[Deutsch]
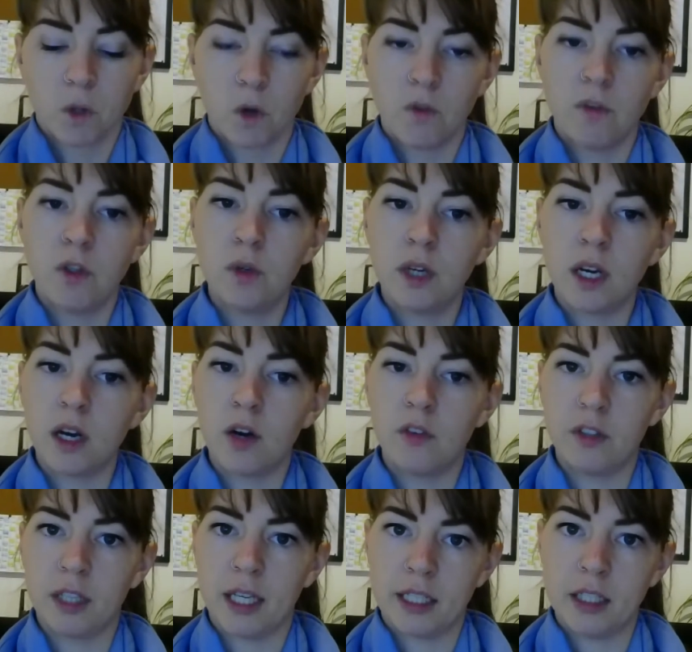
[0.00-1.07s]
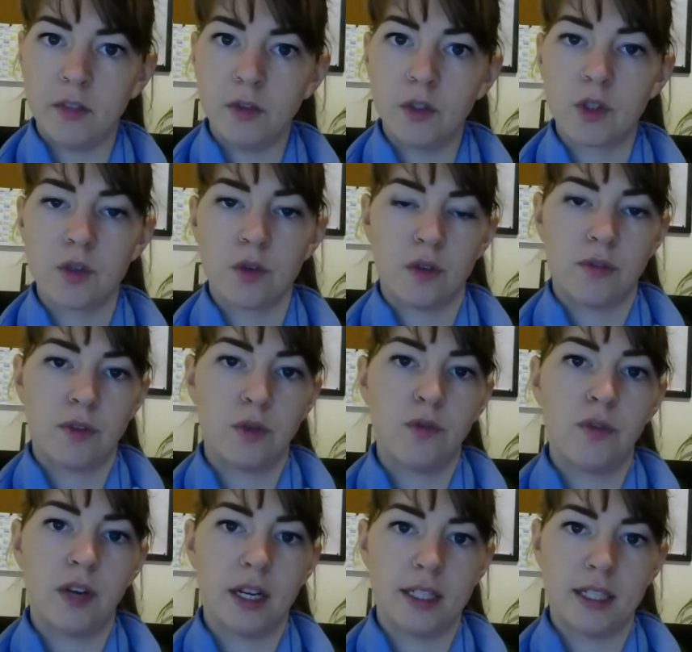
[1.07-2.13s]
und wie du darauf reagieren würdest oder wie du
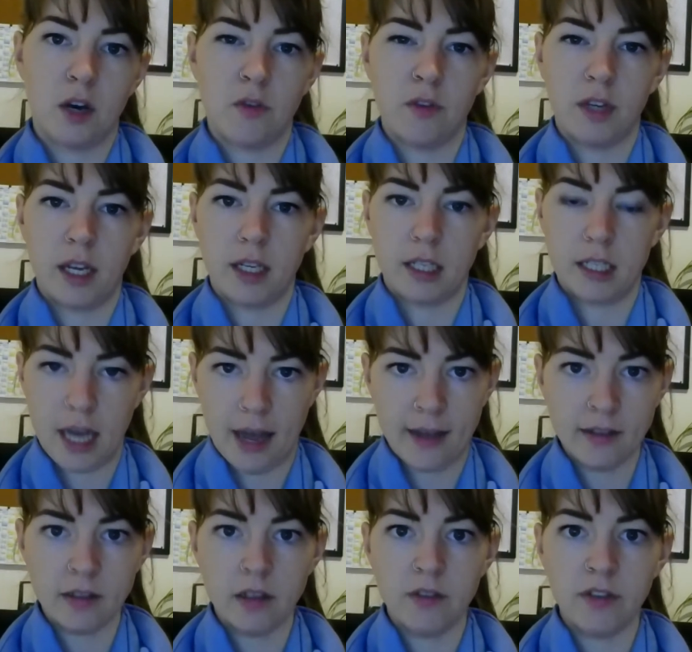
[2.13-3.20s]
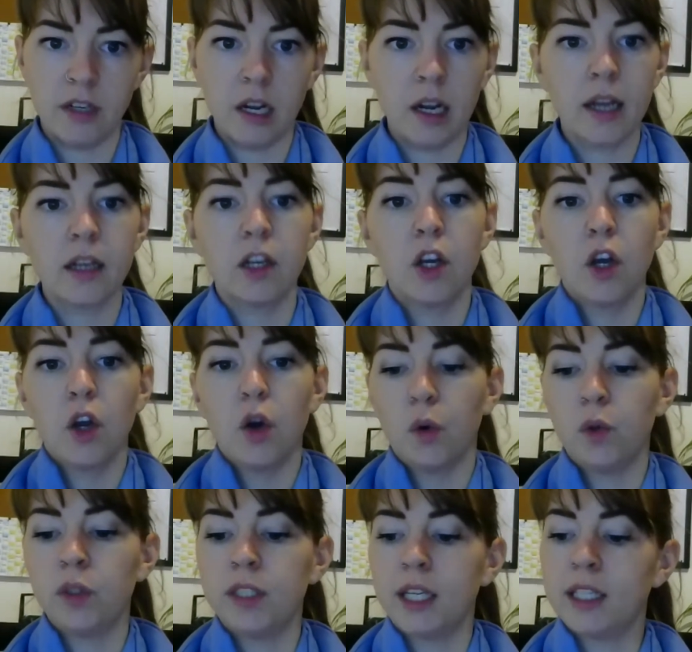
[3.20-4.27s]
vielleicht darauf reagiert hast in der Vergangenheit.
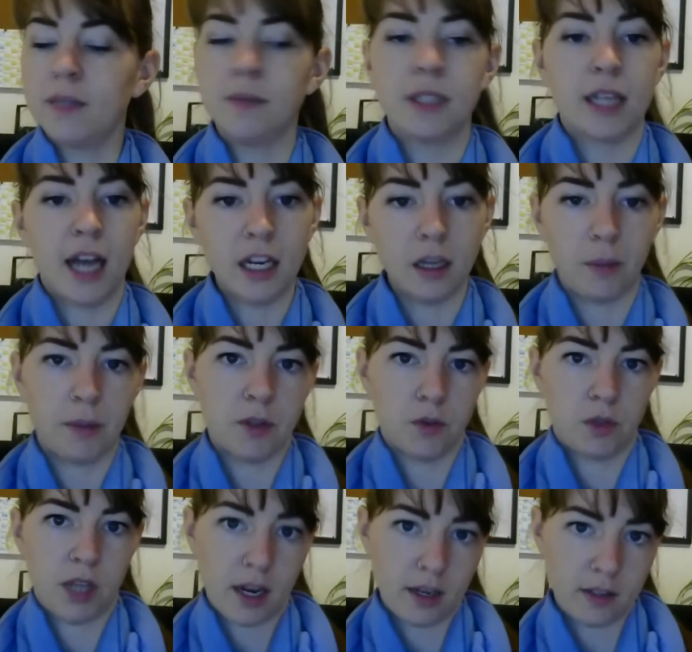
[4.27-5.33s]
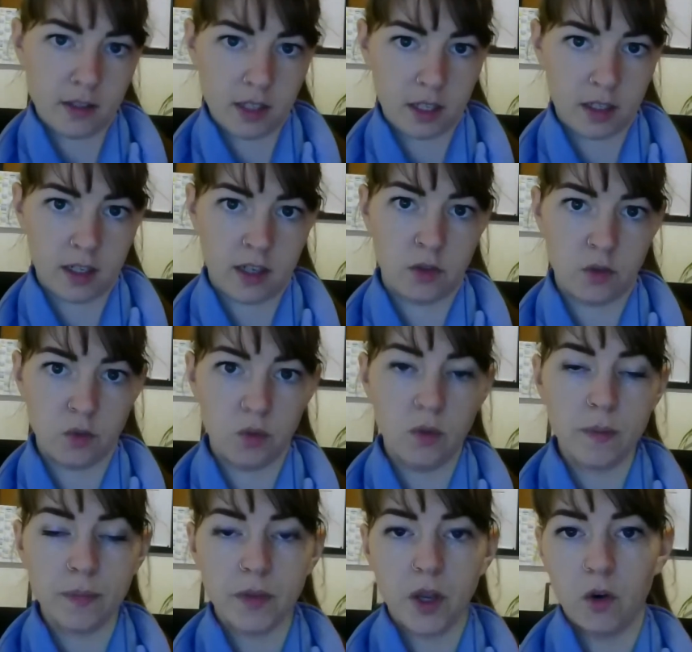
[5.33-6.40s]
Und dann nimm dir eine andere Person, die anders tickt als du
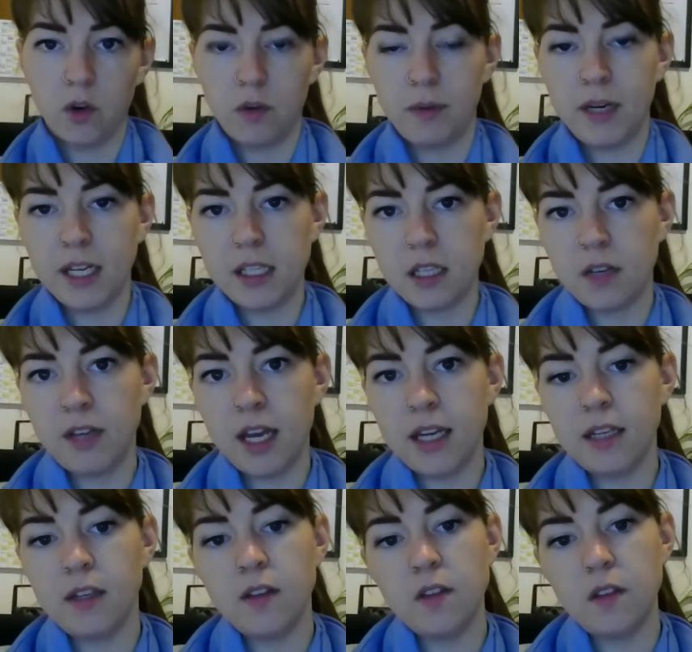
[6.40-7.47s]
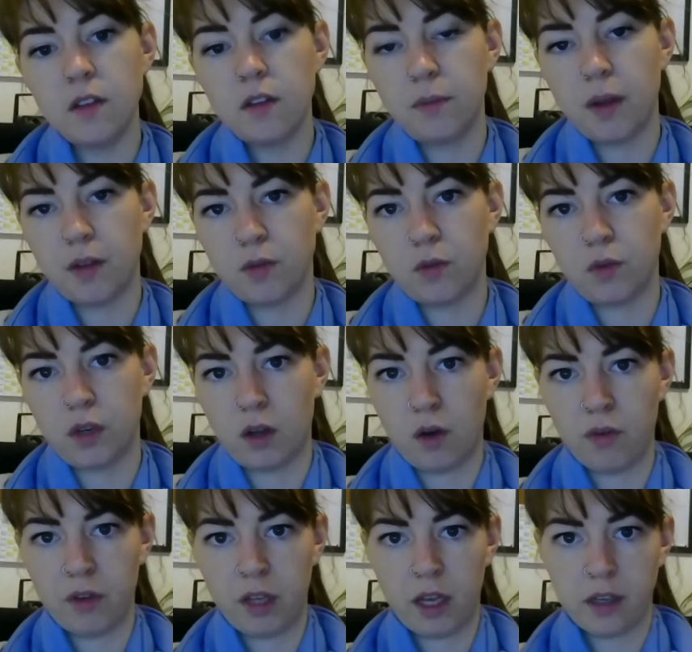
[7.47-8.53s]
und überleg dir, wie hätte diese Person
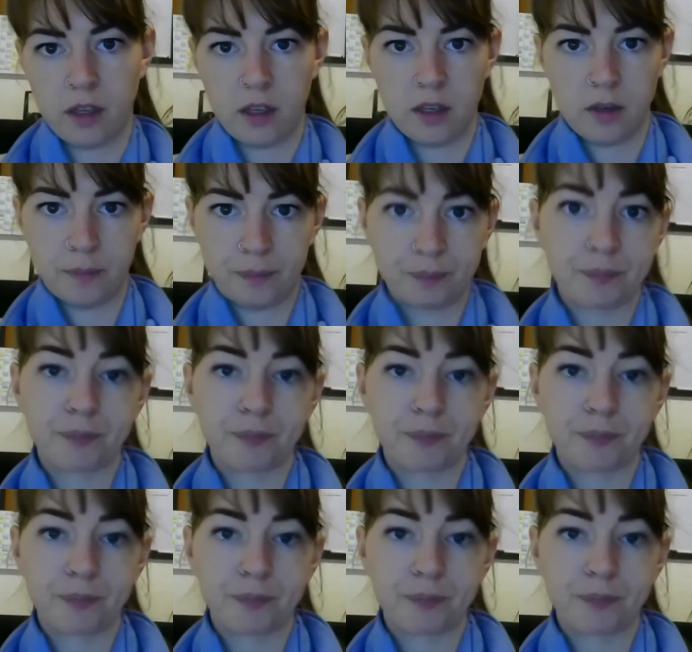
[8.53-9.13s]
darauf reagiert.